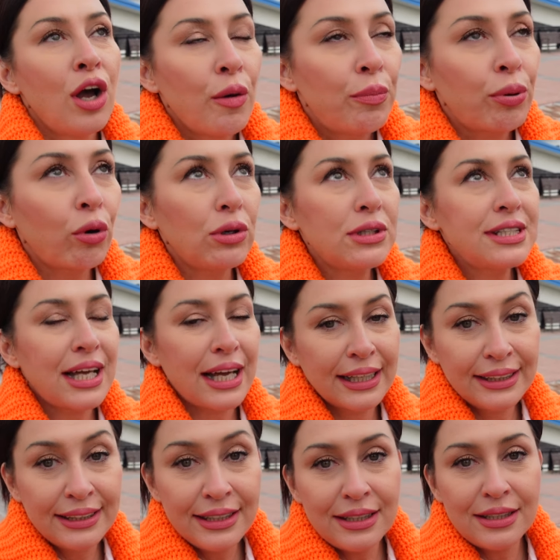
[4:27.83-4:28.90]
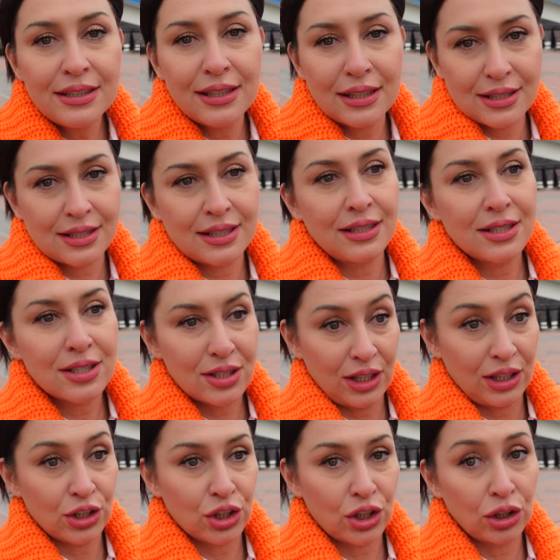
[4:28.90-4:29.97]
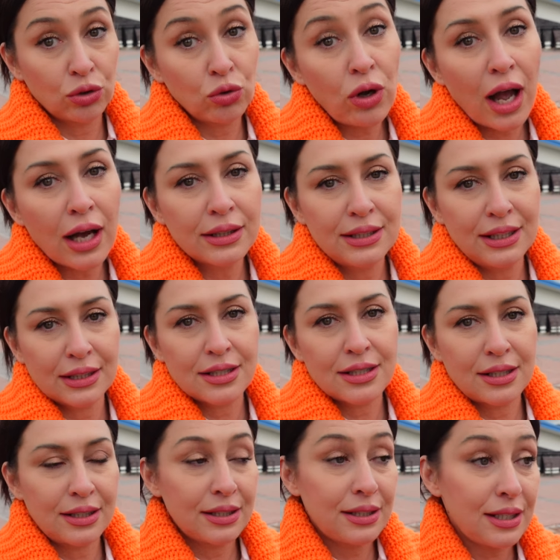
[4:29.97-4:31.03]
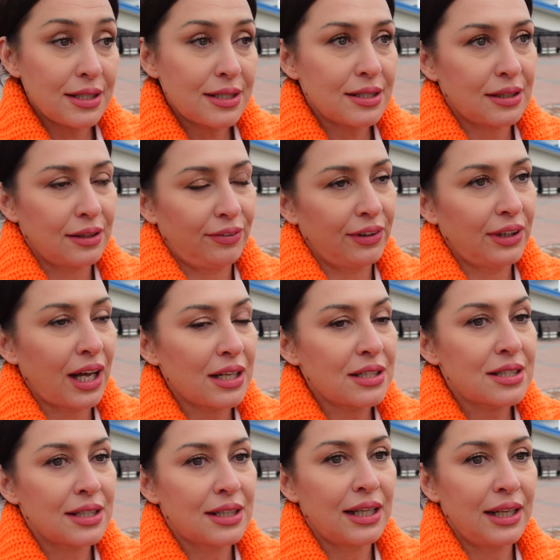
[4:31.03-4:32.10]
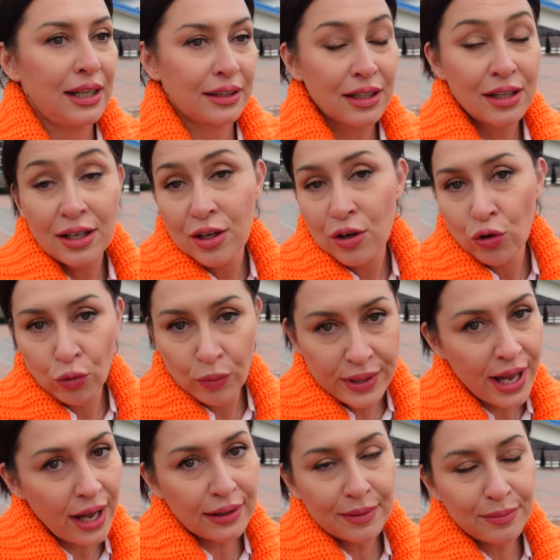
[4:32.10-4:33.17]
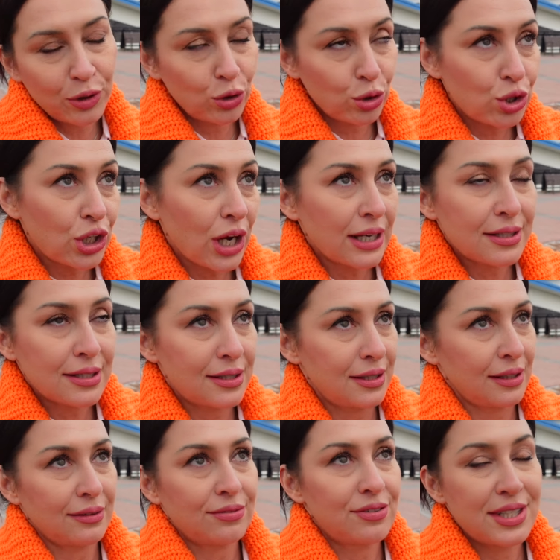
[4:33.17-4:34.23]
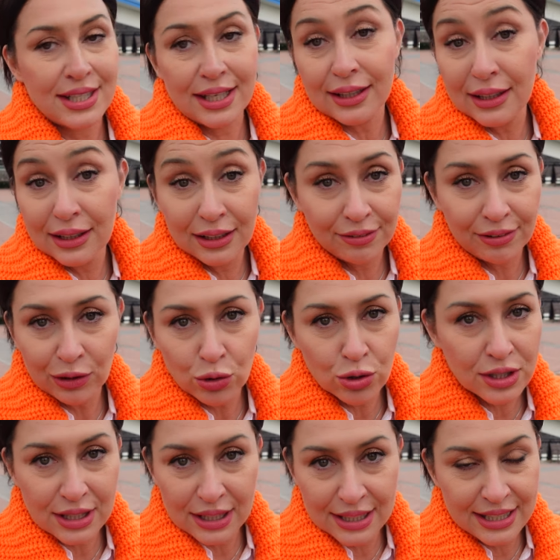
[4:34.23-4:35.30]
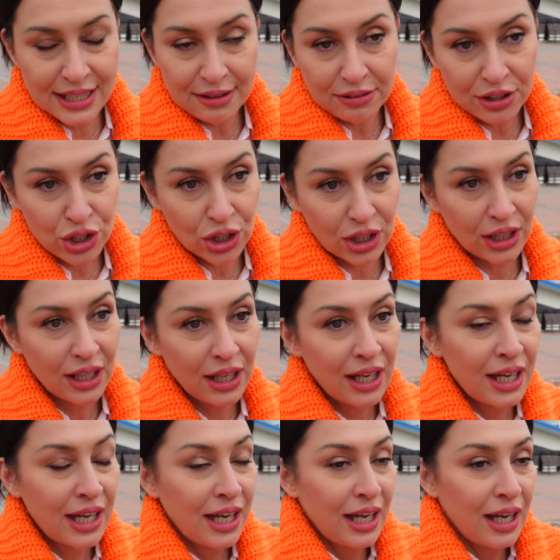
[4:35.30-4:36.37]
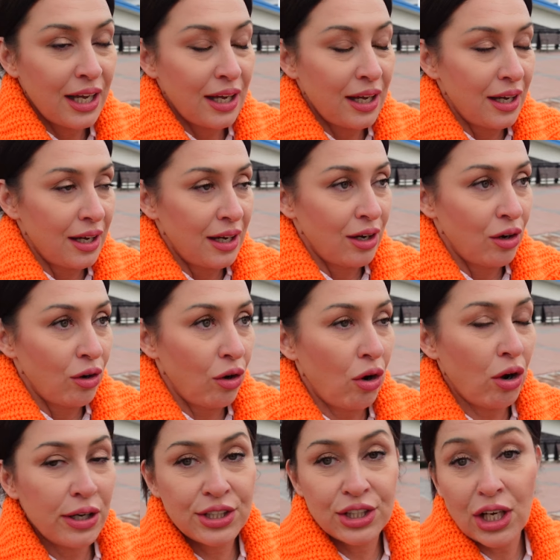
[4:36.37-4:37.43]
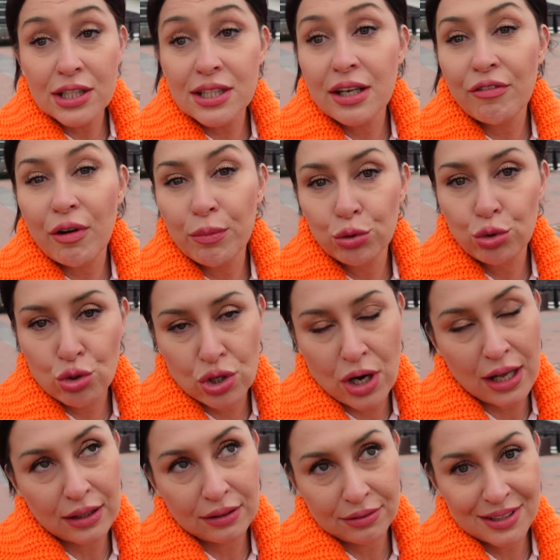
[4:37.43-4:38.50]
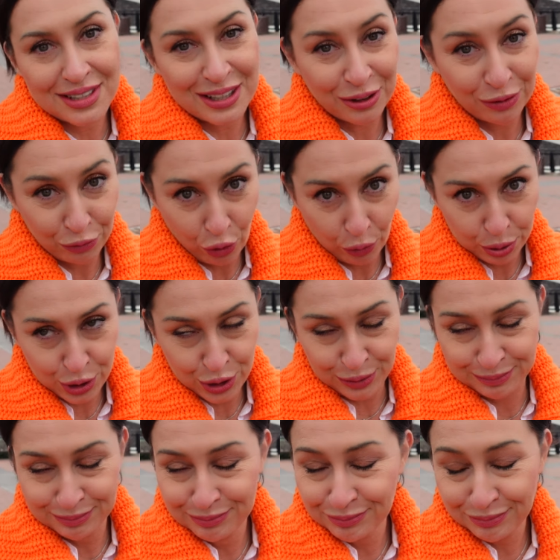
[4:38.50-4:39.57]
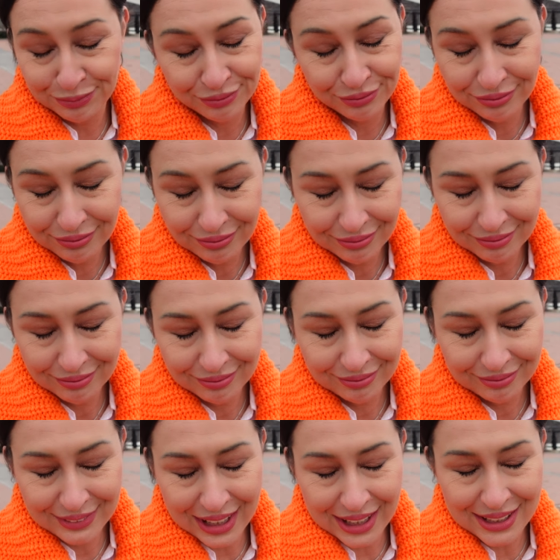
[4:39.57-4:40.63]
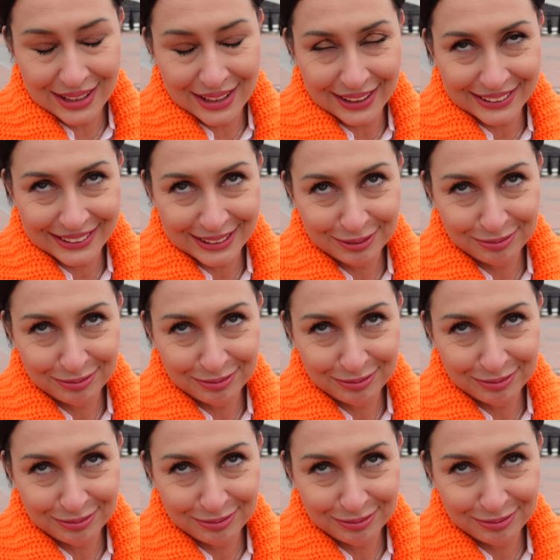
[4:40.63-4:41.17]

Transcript: Просто одни детские стрижки. Ну как детские? 10-12 лет. У меня, на мое счастье, все длинноволосые девочки. О, сейчас я вам буду жаловаться. В общем, трындец.